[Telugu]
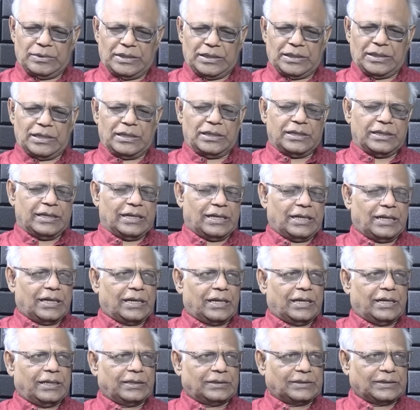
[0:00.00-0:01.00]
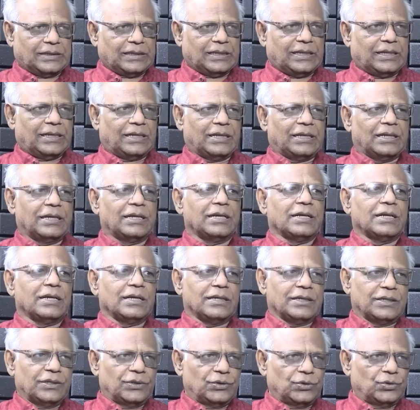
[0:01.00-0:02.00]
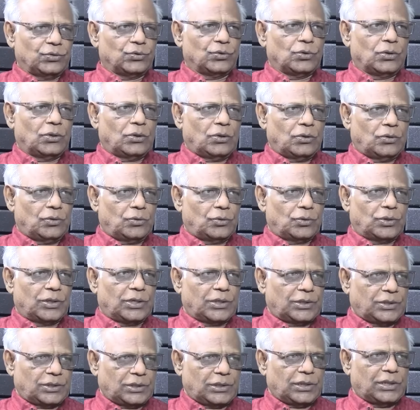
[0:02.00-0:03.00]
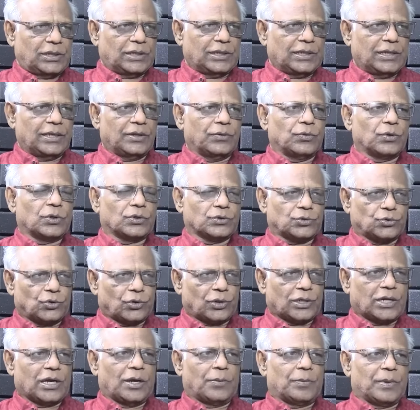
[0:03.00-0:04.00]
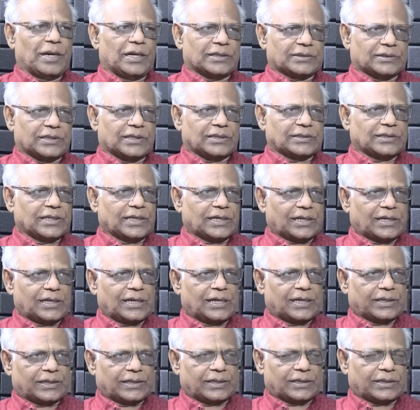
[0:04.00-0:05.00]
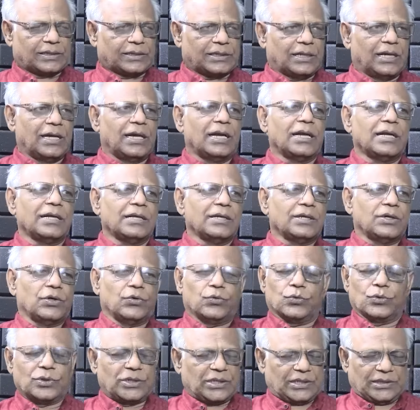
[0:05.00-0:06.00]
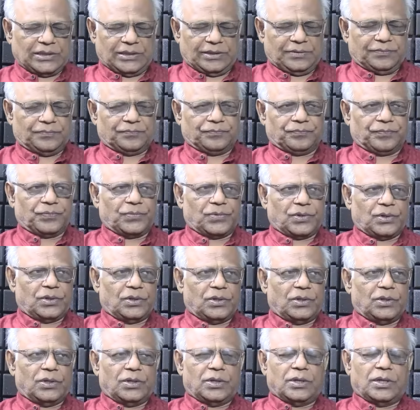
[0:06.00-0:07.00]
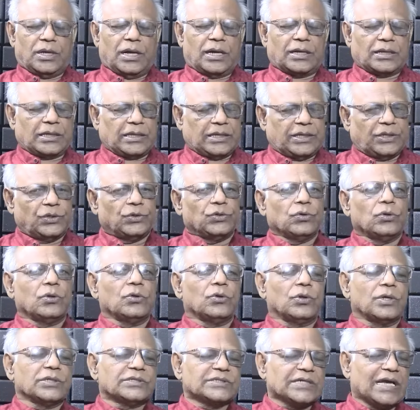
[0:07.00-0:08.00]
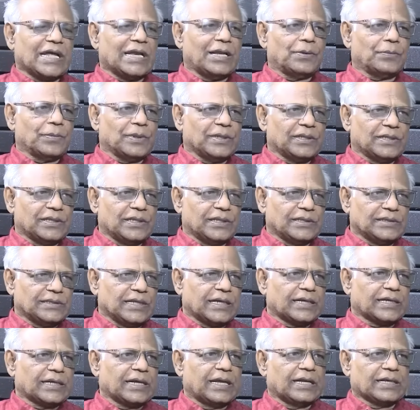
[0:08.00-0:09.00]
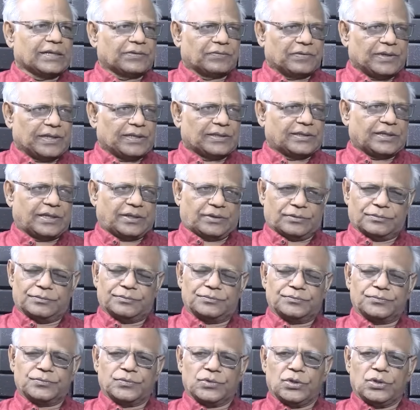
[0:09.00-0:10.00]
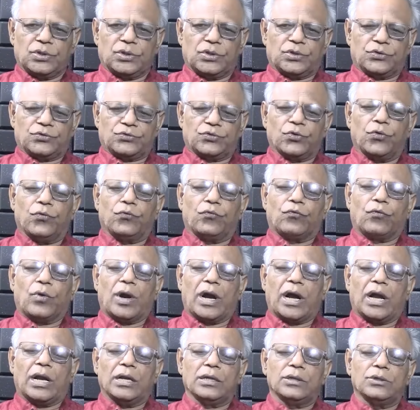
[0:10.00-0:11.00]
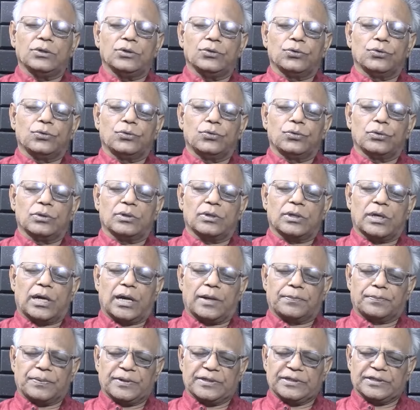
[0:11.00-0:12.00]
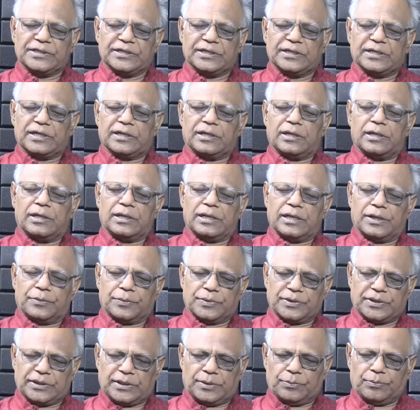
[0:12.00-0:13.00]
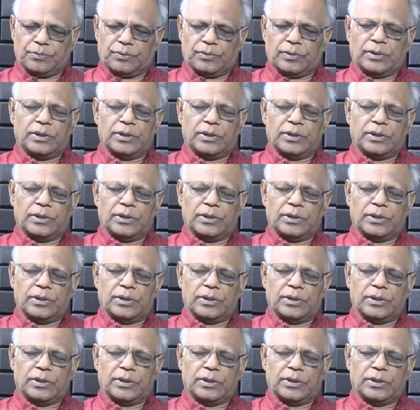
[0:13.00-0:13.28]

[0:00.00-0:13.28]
మన ఎలాగైతే హిందువుల్లో ఉన్నట్టుగానే ఒక దుర్గా మాత దర్గా అన్నట్టుగా ఉంటుంది అక్కడ హిందువులు కూడా చాలా మంది దర్గాలకు వెళ్తారు సో వాళ్ళు ఆ పింజర లేకపోతే